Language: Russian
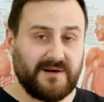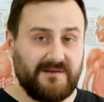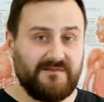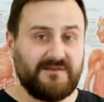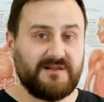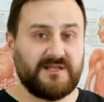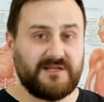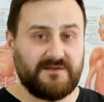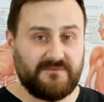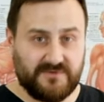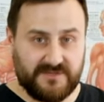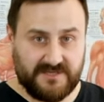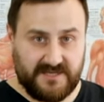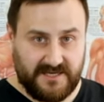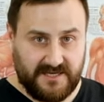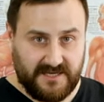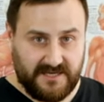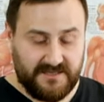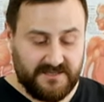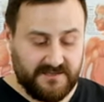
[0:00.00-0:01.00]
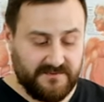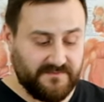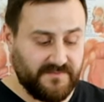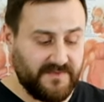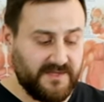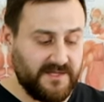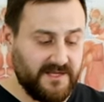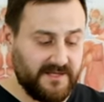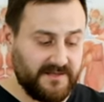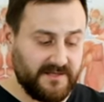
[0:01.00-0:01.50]
правильно его занять,
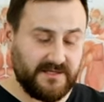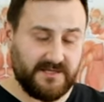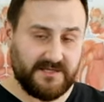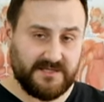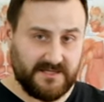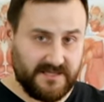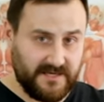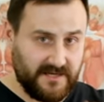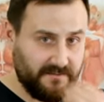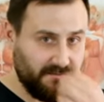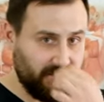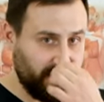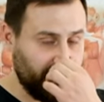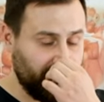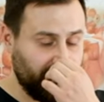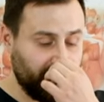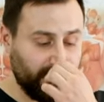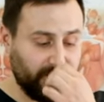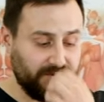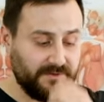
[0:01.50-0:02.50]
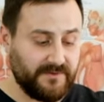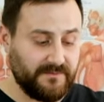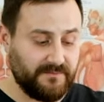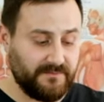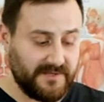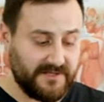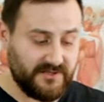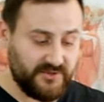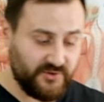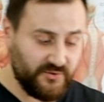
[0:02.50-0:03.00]
не нанеся урон
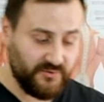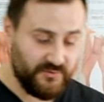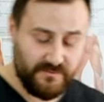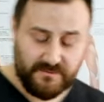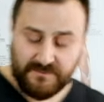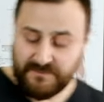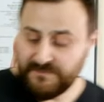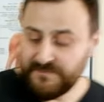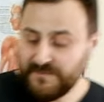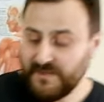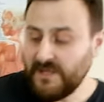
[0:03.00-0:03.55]
плечу,